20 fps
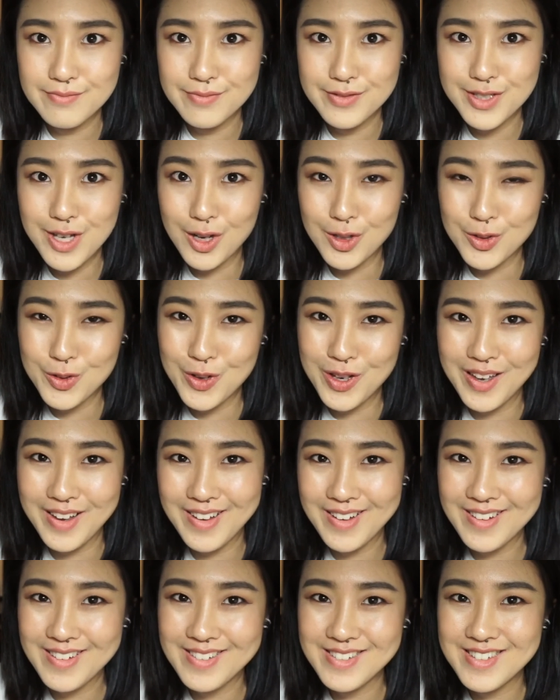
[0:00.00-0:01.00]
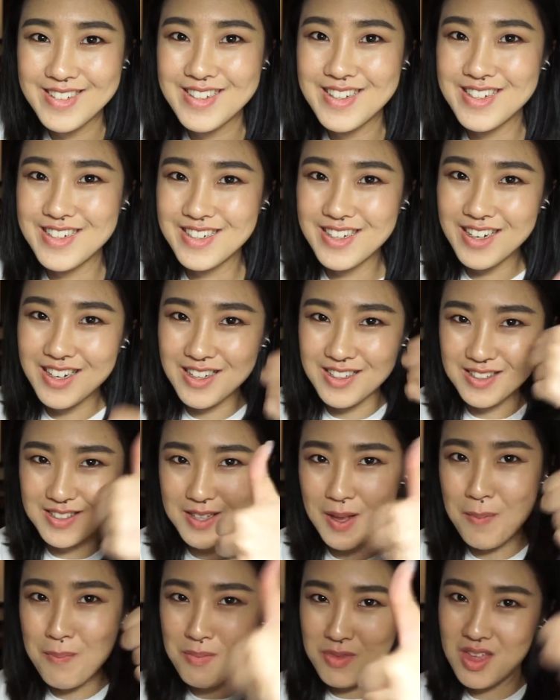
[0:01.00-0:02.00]
强推，真的是一个 m
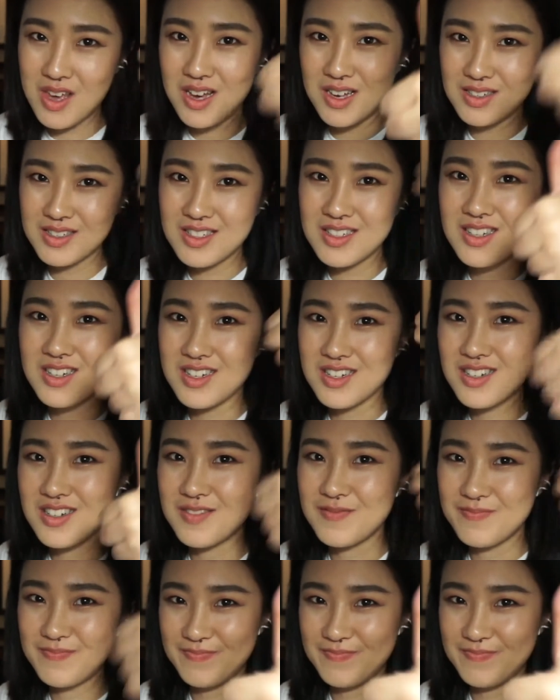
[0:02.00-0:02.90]
三啊，真的是